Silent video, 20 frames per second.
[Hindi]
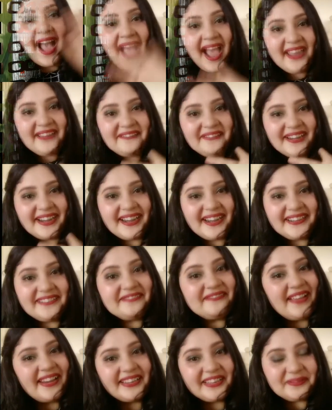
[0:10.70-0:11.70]
हाय
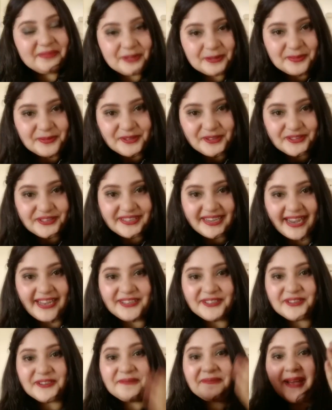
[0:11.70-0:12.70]
फ्रेंड वेलकम टू पूजू
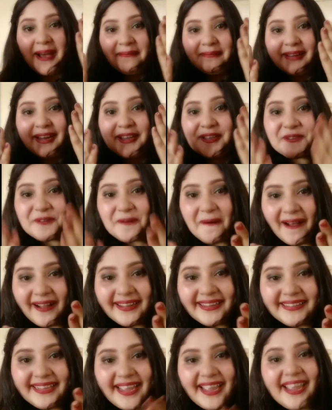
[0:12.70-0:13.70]
स्टाइल जोन में आपका
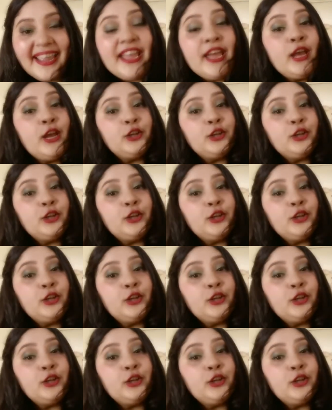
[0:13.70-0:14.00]
स्वागत है